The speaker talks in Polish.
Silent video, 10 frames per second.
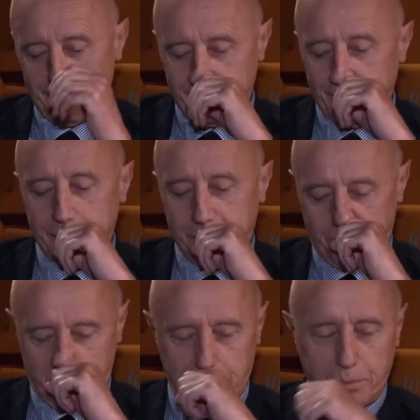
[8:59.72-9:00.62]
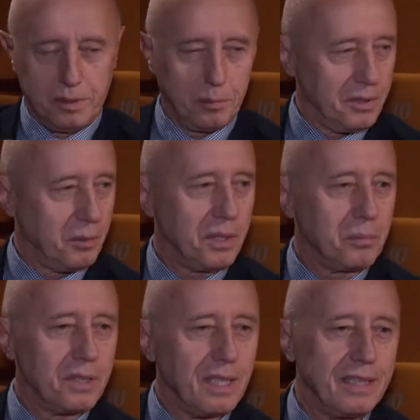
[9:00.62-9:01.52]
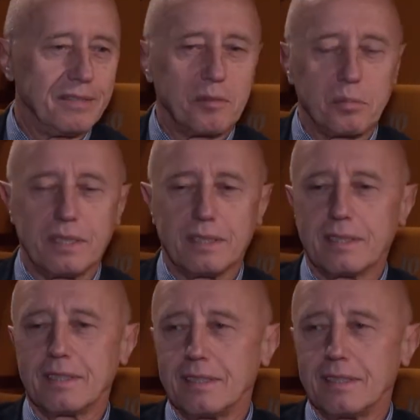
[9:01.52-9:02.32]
No, no do, do, dobre pytanie, wie pan. No, e,